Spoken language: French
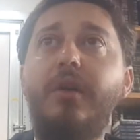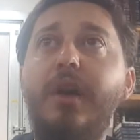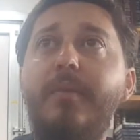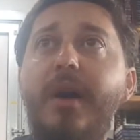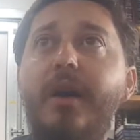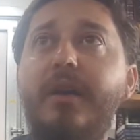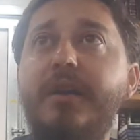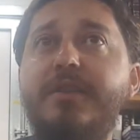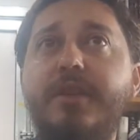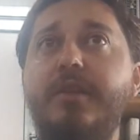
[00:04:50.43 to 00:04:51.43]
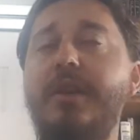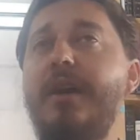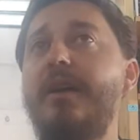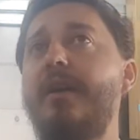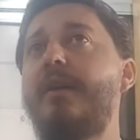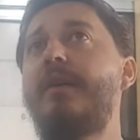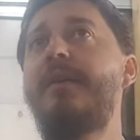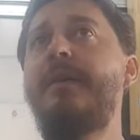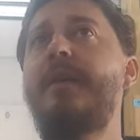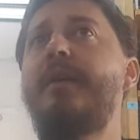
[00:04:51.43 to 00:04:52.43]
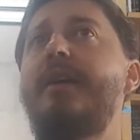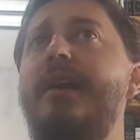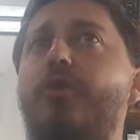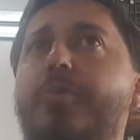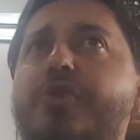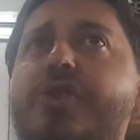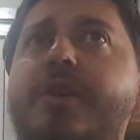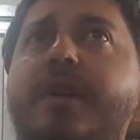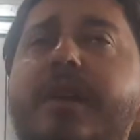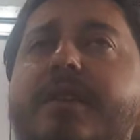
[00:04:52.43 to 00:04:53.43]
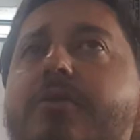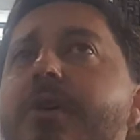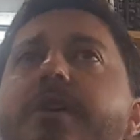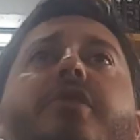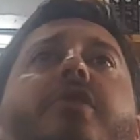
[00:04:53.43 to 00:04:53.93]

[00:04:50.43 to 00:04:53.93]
La il a dit qu'il a, il a reproché, hein. il a dit quoi